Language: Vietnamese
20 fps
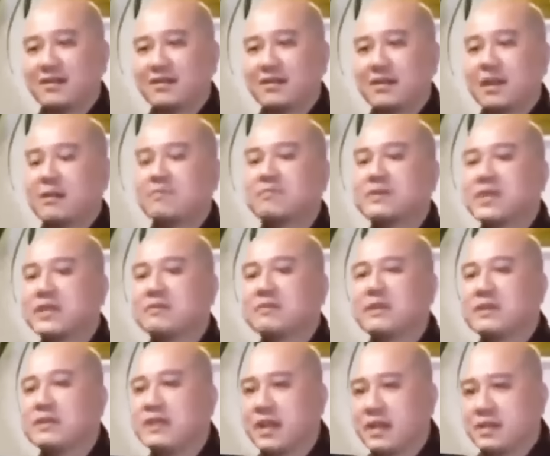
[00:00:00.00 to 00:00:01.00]
Thậm chí
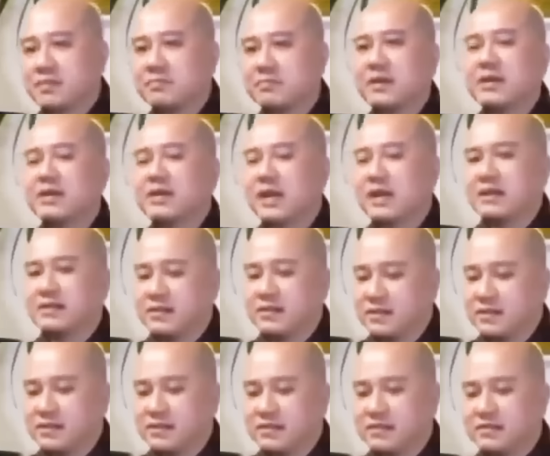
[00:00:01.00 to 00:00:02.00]
bây giờ mình là
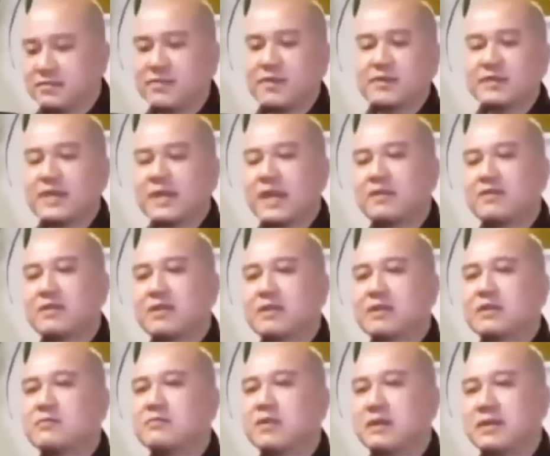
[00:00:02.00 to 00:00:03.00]
người Phật giáo đi,
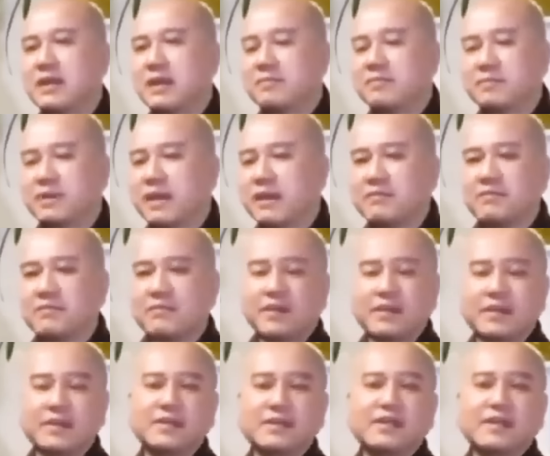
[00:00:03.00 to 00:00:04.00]
nhưng mà gặp các
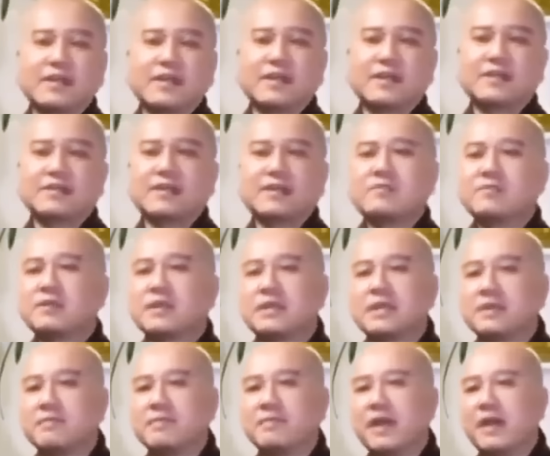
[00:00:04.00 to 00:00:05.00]
vị trong cái
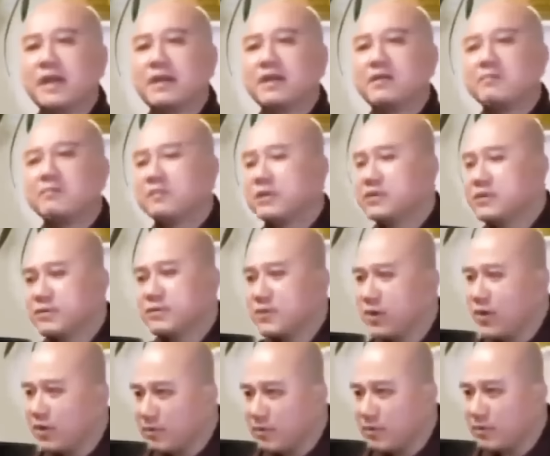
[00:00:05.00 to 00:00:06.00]
dịp lễ đó, mình cũng
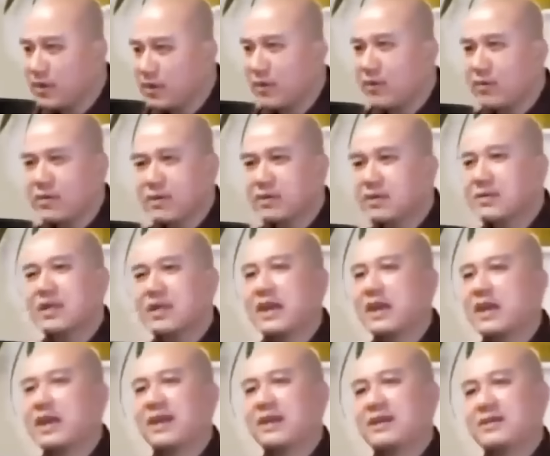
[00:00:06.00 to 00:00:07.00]
nói một câu rất
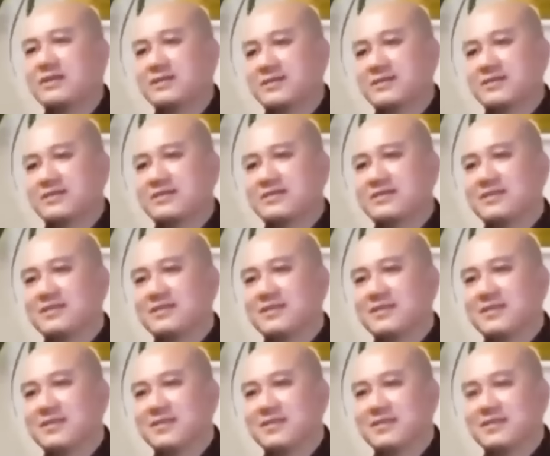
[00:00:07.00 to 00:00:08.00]
là
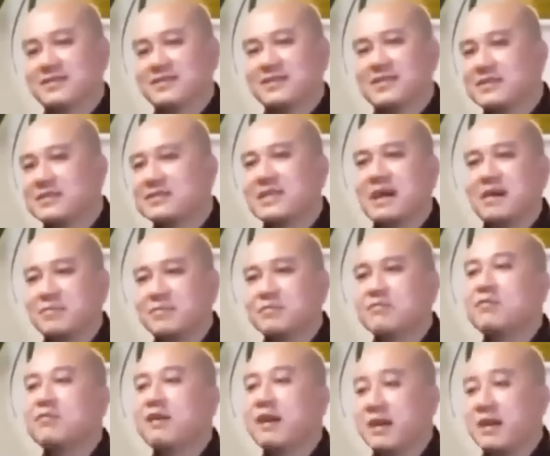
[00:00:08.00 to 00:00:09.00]
trân
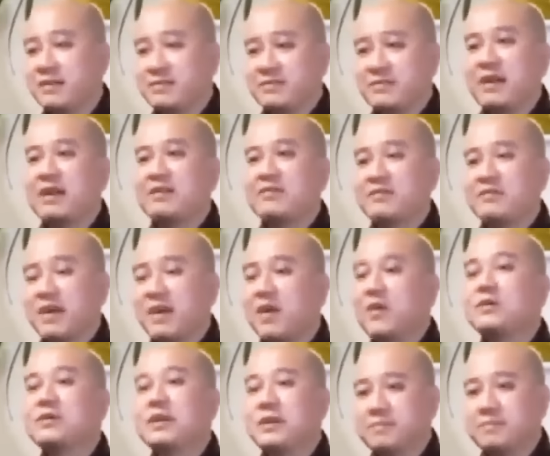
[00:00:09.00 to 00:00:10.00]
trọng và, và, và
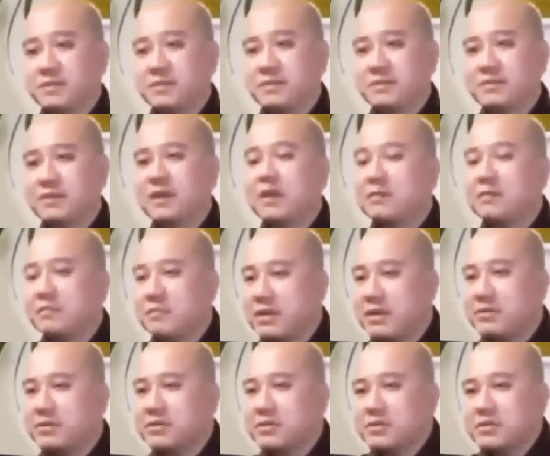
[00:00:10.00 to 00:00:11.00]
hội nhập được.
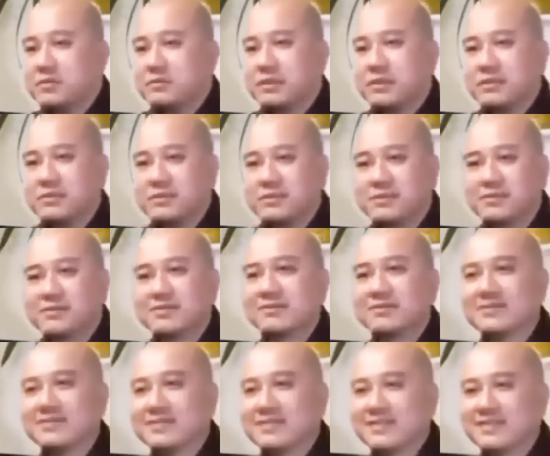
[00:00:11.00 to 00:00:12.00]
Merry Christmas.
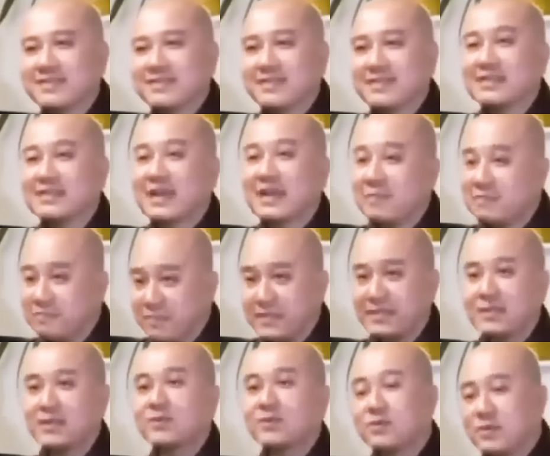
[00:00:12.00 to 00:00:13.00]
Ta gặp
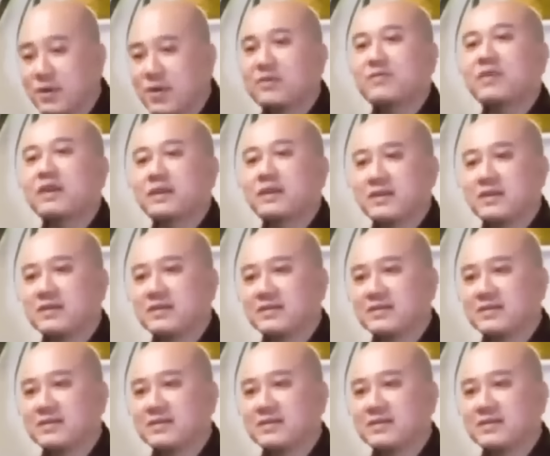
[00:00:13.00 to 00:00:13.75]
mình ta cũng nói vậy đó.